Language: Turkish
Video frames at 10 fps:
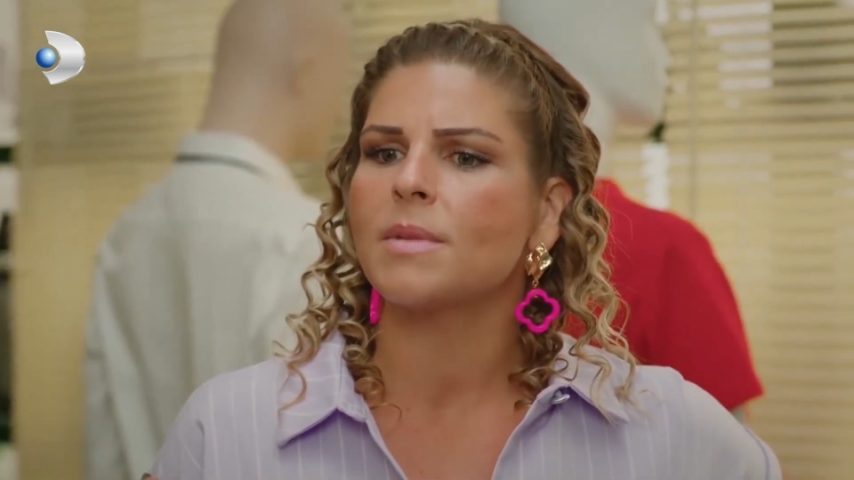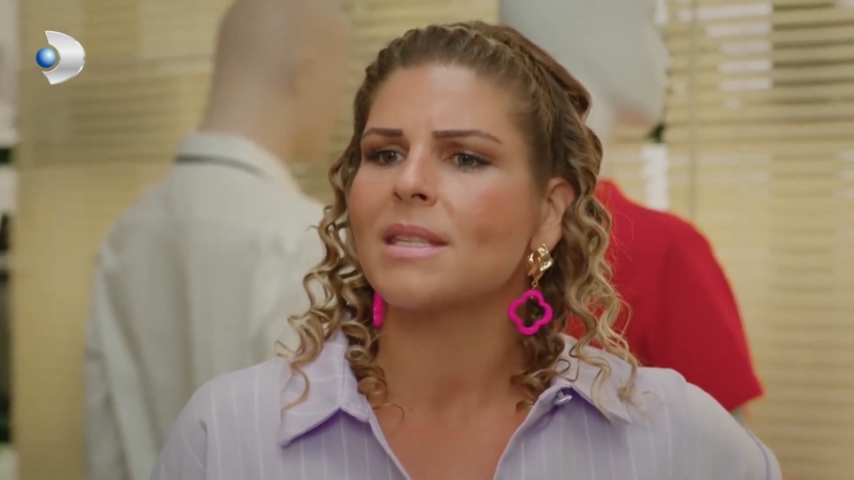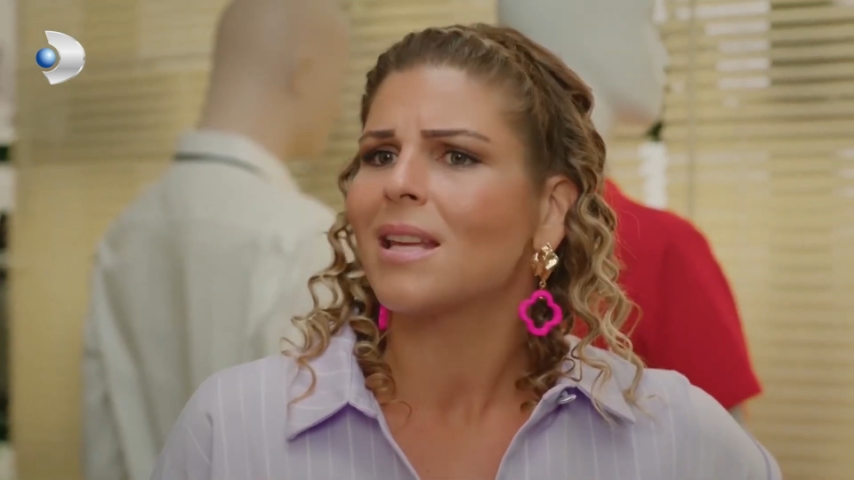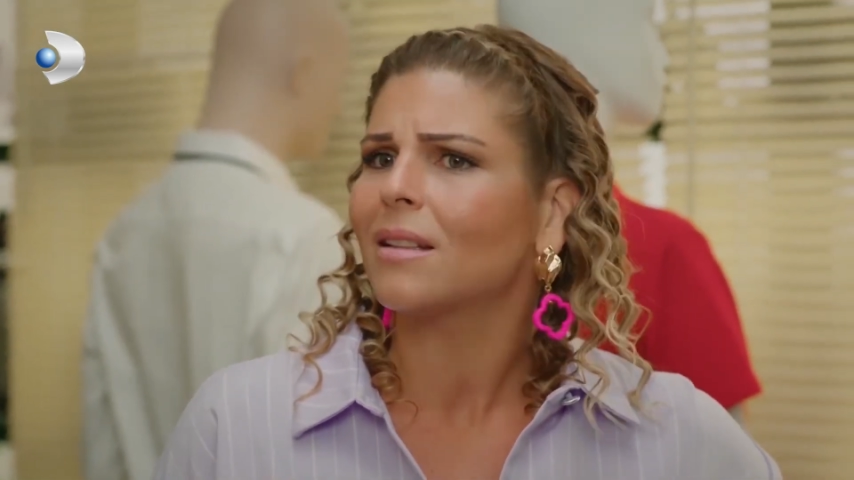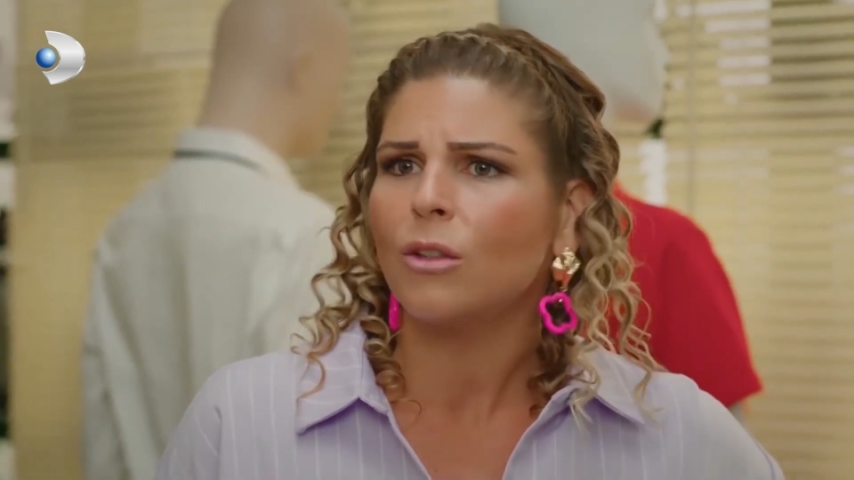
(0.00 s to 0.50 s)

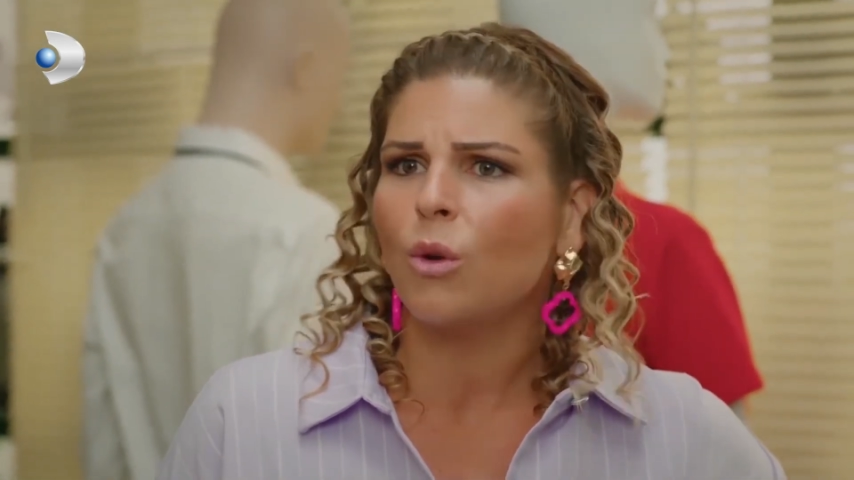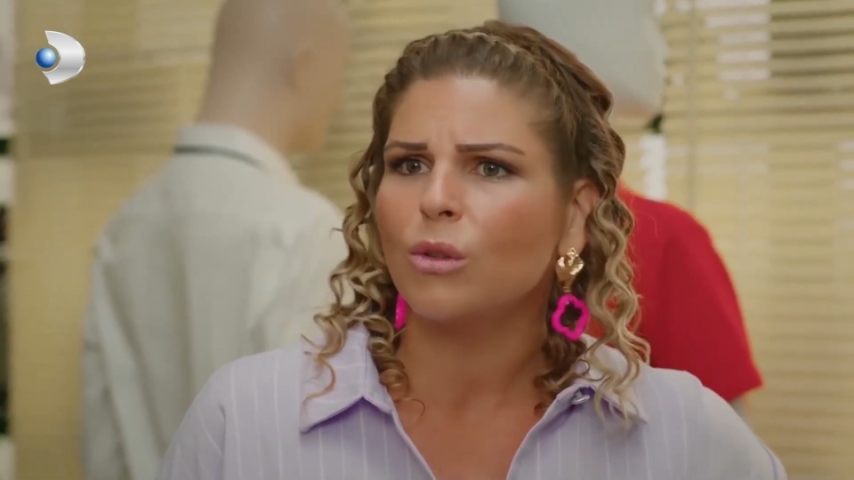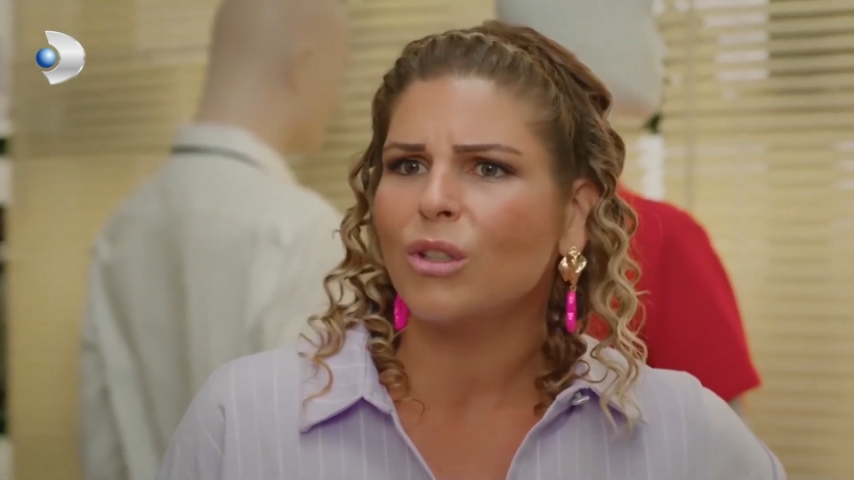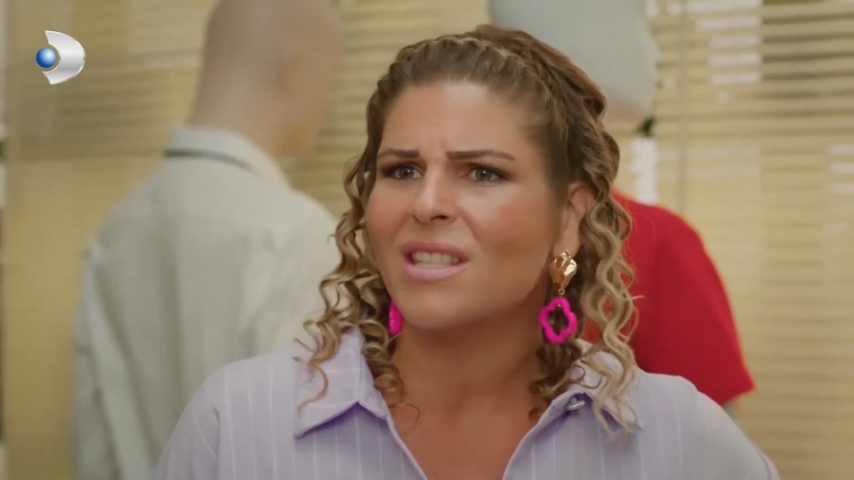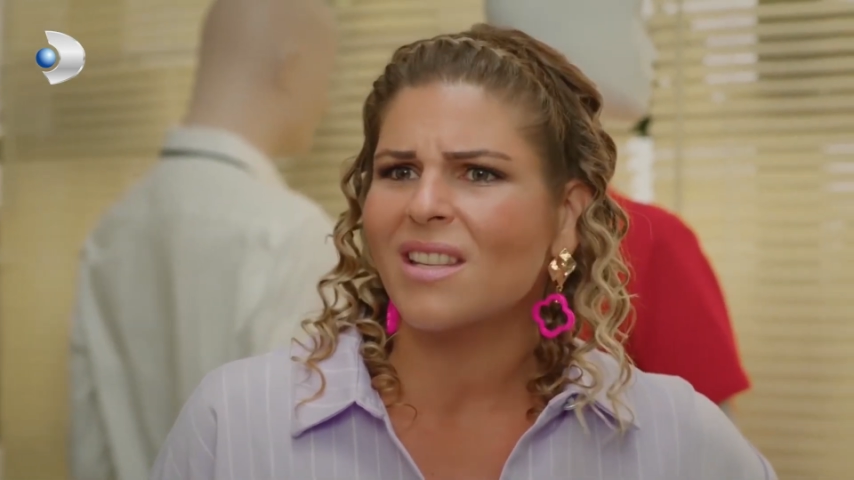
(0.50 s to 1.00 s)
Sana ne
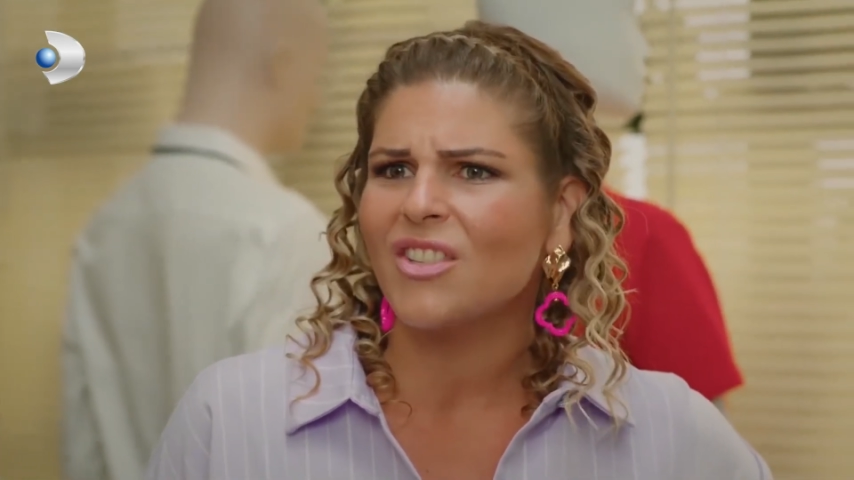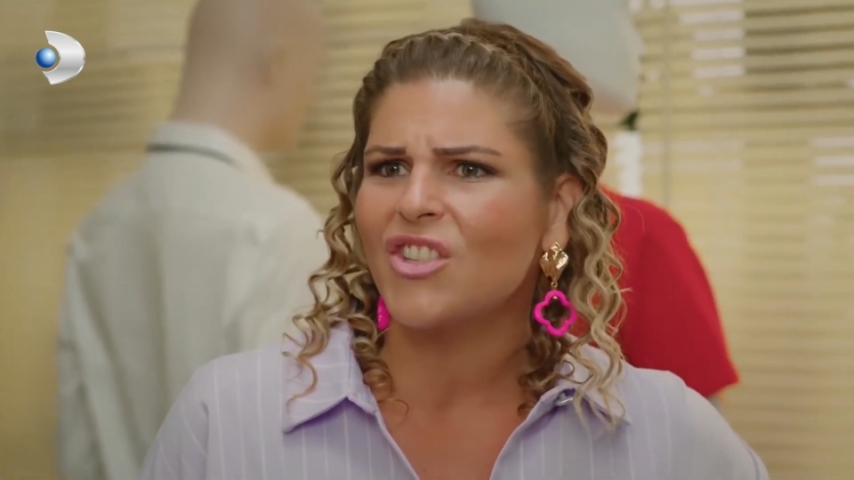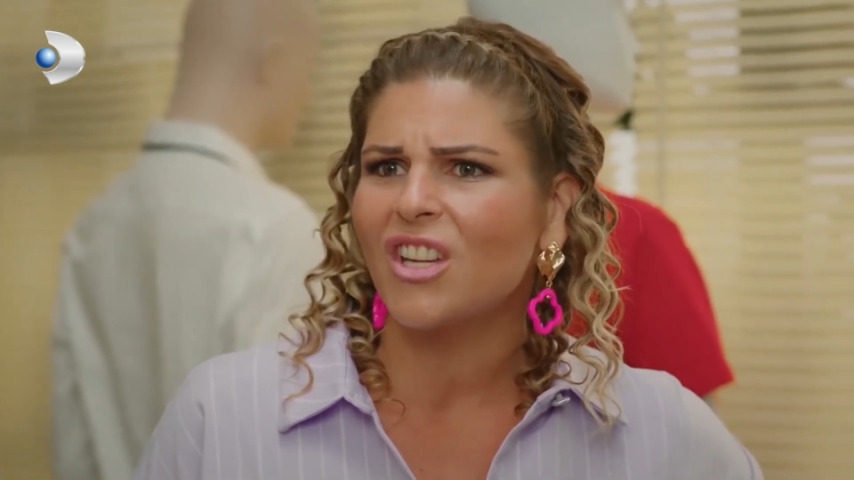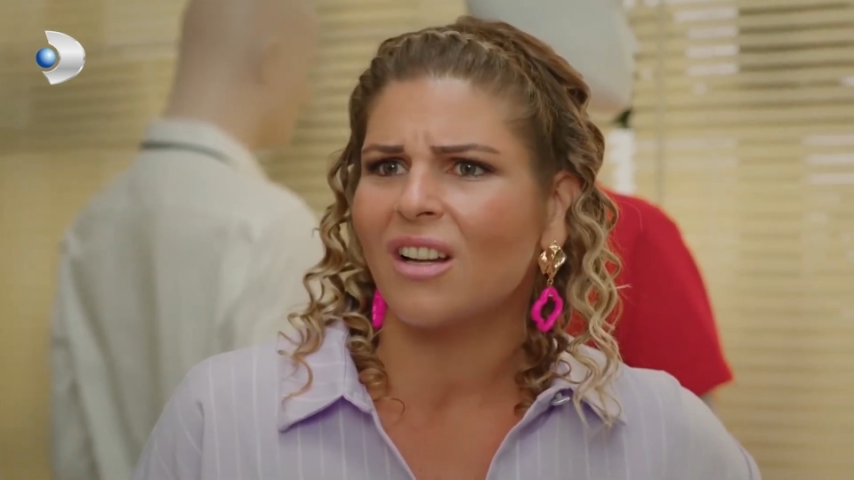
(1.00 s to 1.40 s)
oluyor ki sarı